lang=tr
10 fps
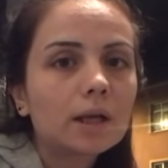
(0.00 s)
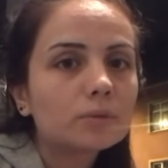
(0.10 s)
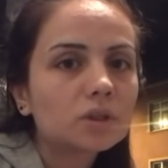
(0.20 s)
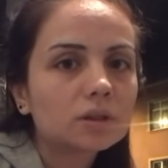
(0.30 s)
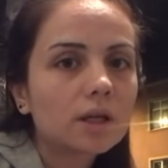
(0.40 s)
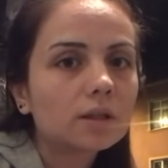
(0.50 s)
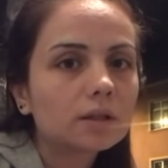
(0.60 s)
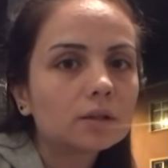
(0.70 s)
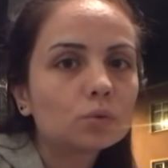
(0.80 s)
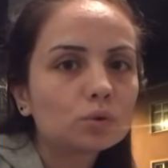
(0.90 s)
gelmiş
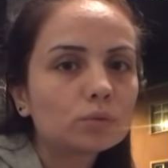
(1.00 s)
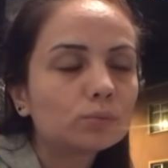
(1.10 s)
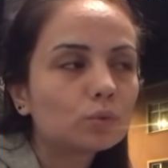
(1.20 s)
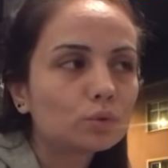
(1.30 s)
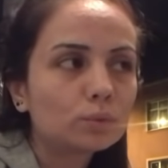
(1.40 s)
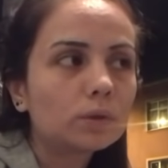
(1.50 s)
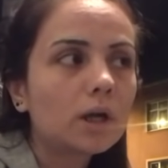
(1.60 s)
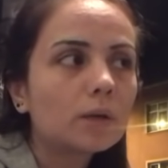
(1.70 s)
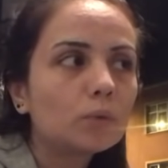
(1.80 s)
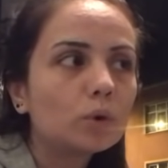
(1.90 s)
tırnaklarını uzun uzun
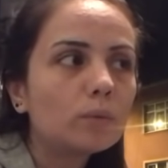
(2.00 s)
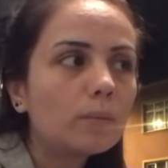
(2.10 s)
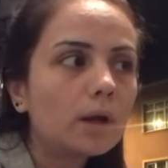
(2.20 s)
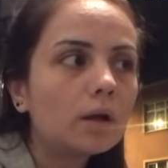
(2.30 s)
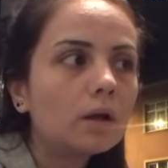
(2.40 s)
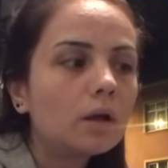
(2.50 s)
bırakmıyorum ama